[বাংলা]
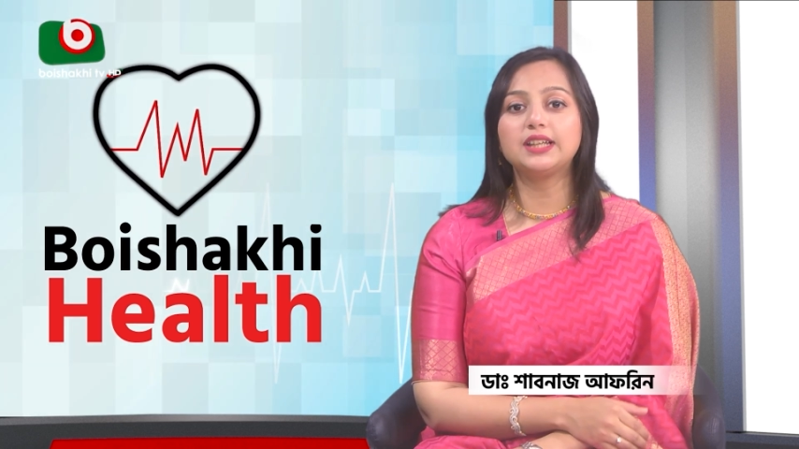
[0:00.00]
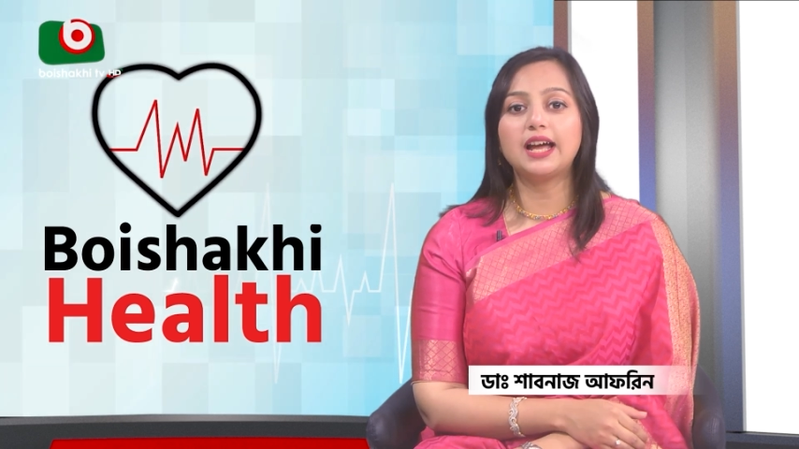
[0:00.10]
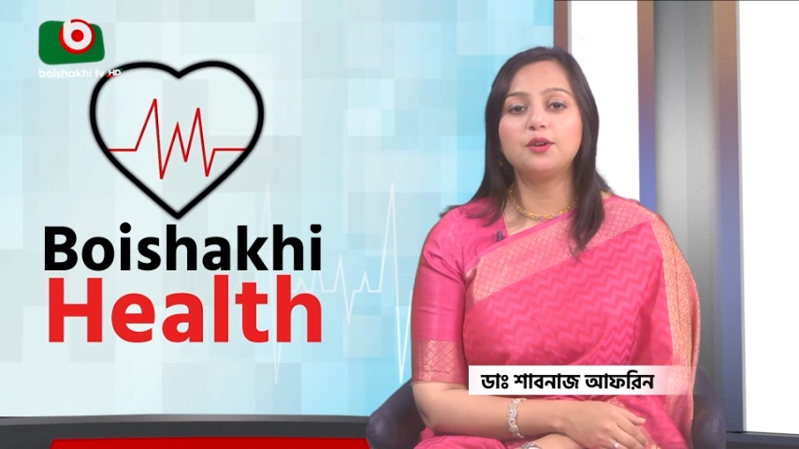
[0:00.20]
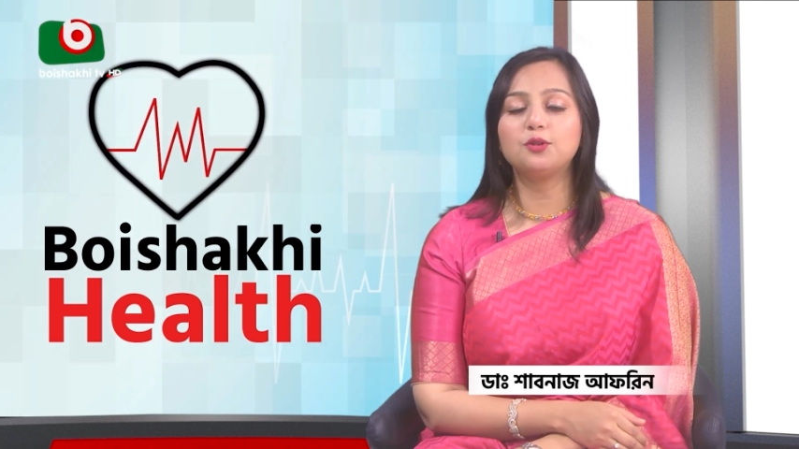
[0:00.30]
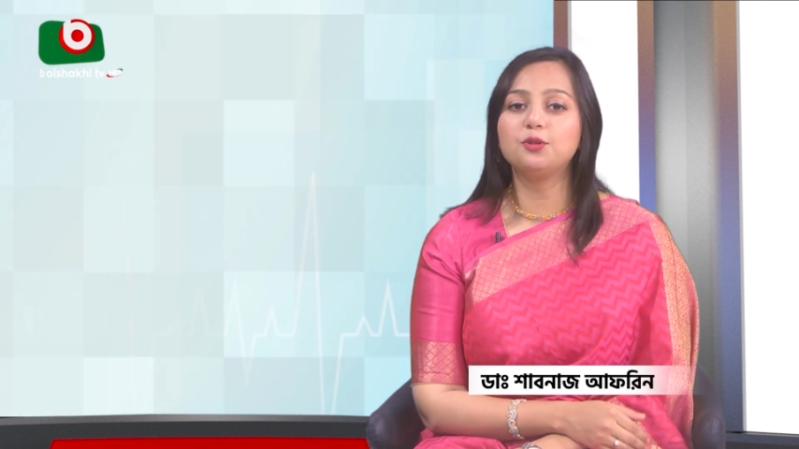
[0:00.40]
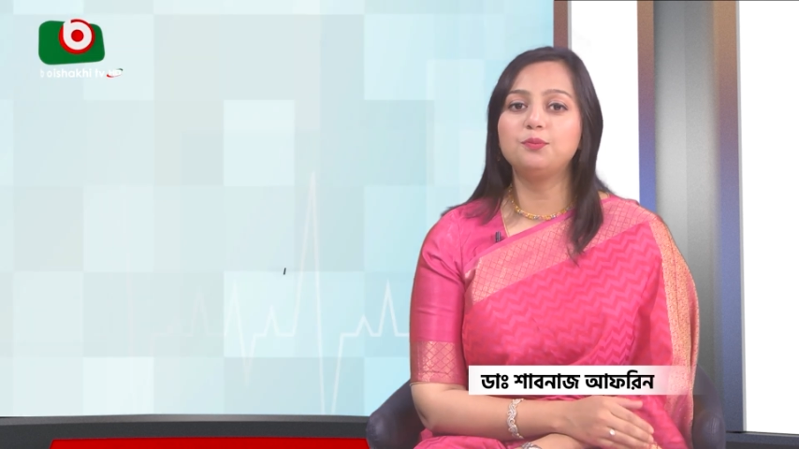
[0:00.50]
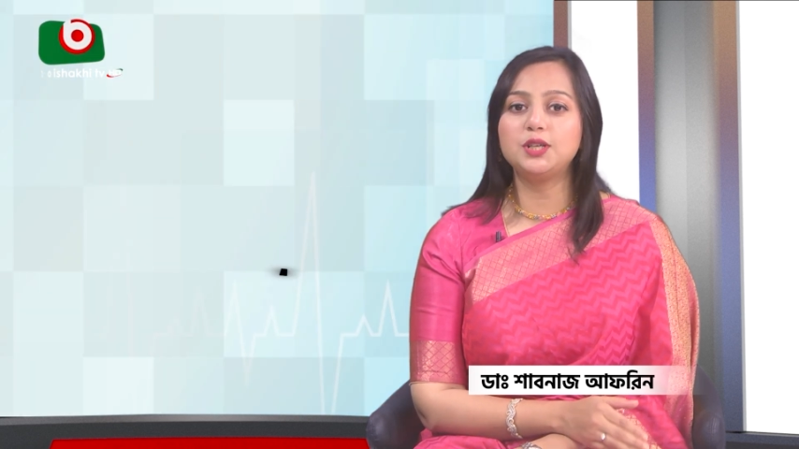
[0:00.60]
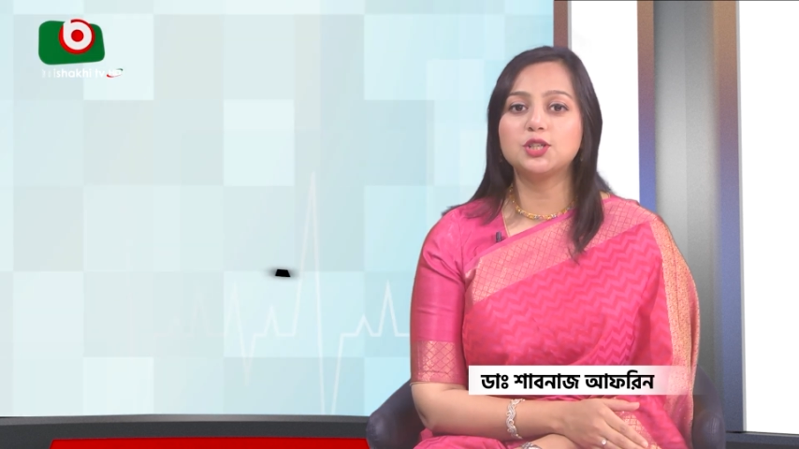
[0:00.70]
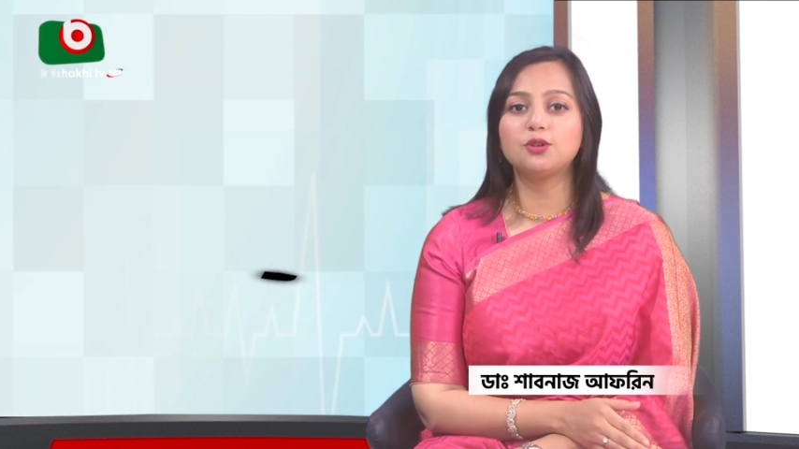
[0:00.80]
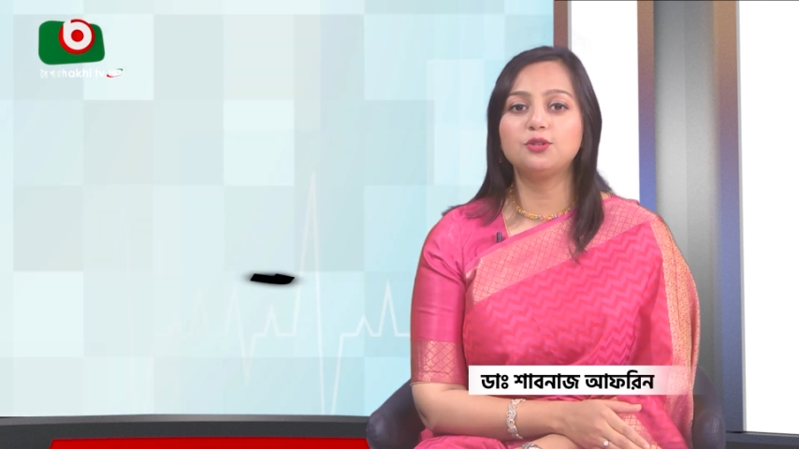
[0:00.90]
তা হলো
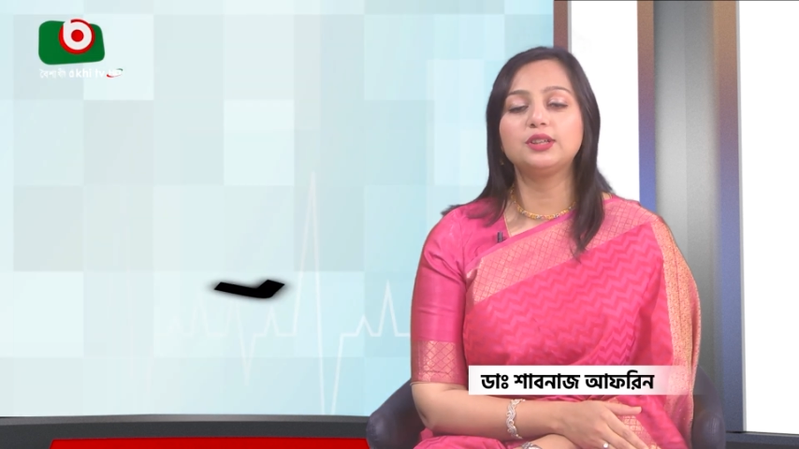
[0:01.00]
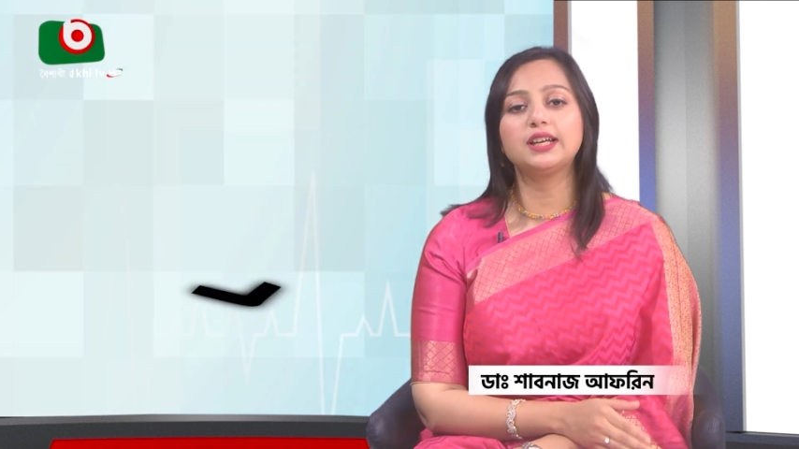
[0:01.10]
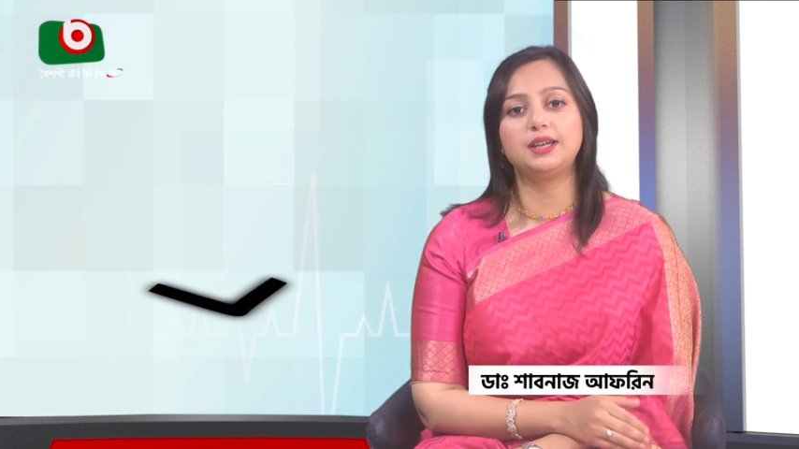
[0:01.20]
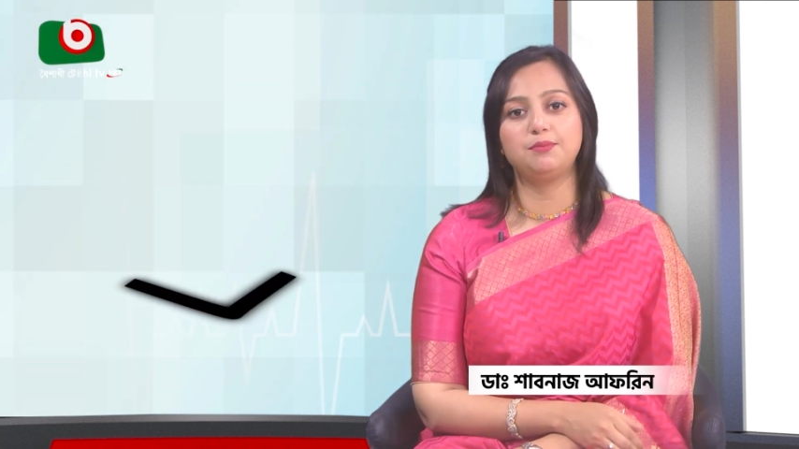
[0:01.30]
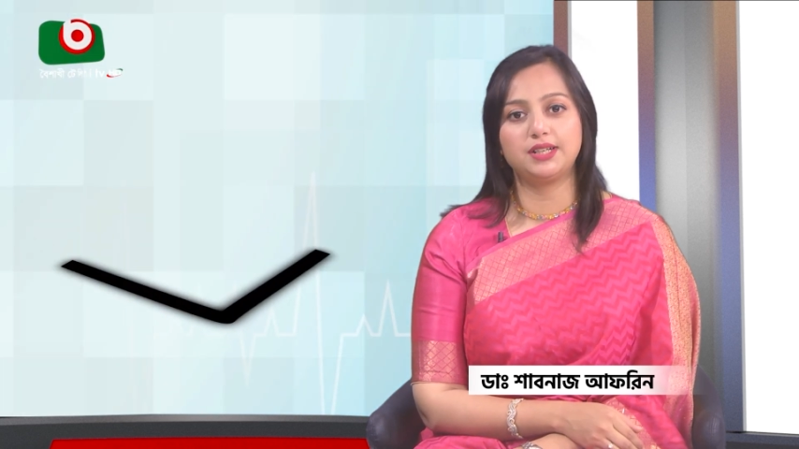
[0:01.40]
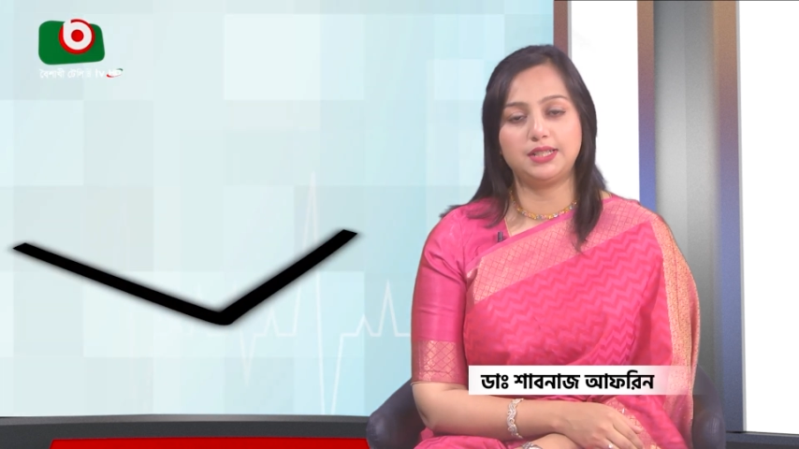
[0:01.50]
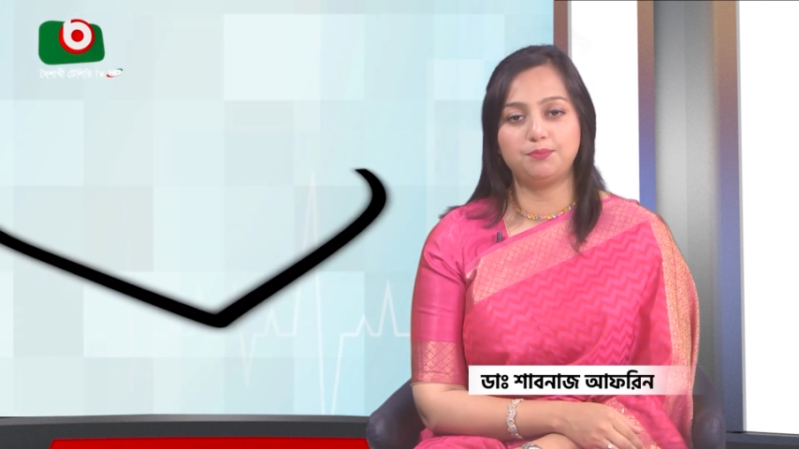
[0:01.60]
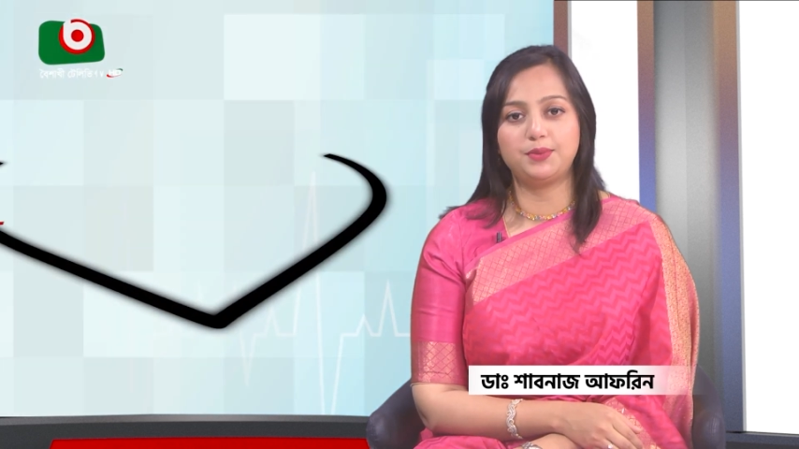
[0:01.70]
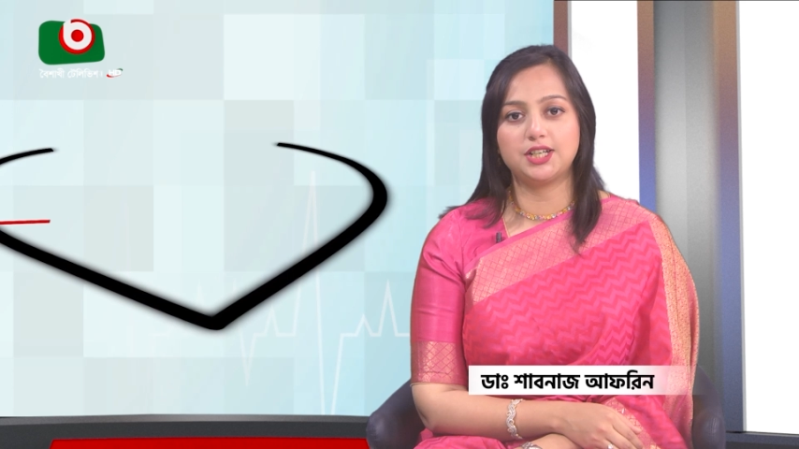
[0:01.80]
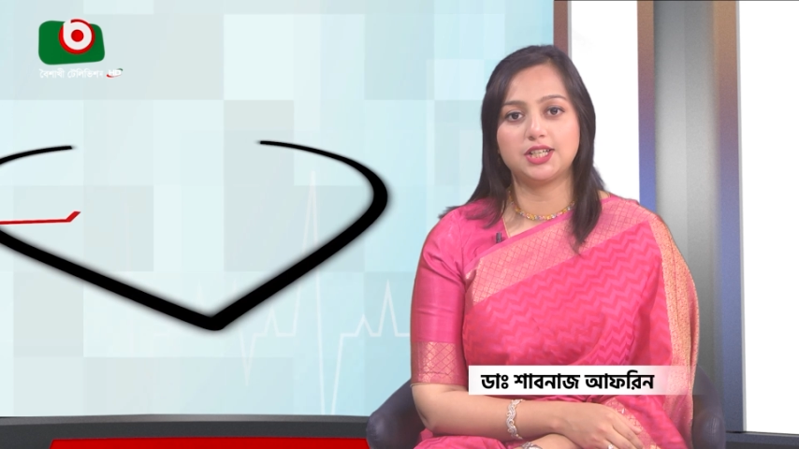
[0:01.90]
বিষণ্নতা কিংবা
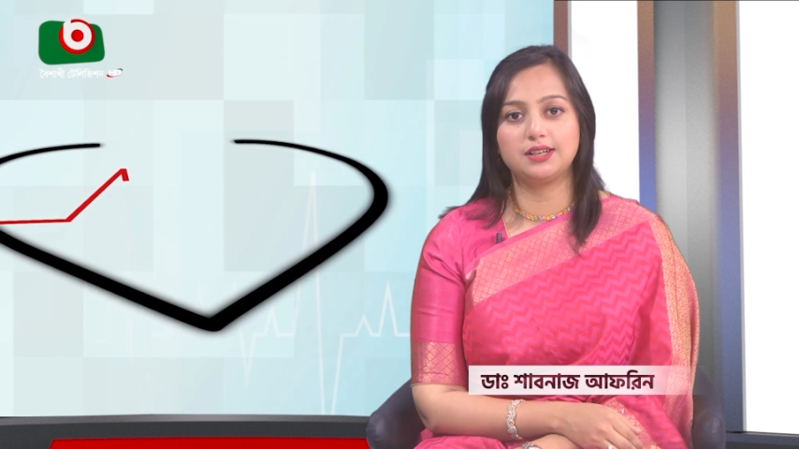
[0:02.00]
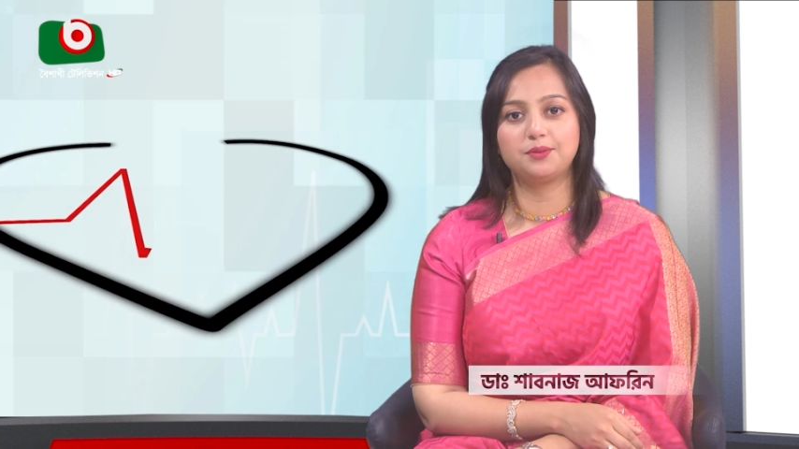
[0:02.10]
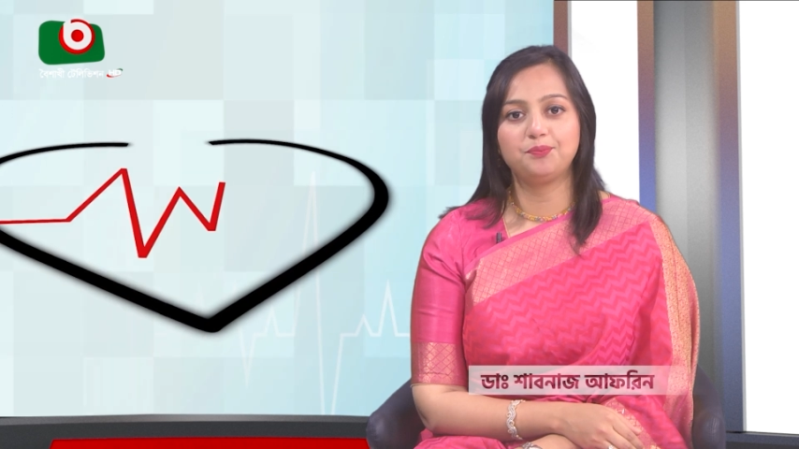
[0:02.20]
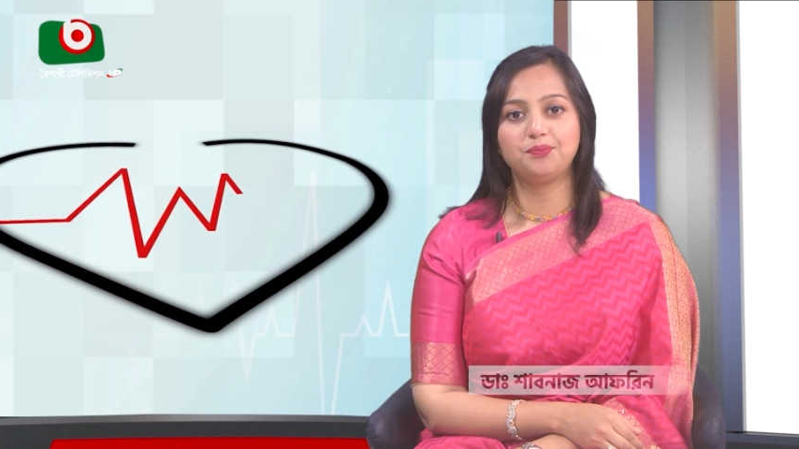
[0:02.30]
ডিপ্রেশন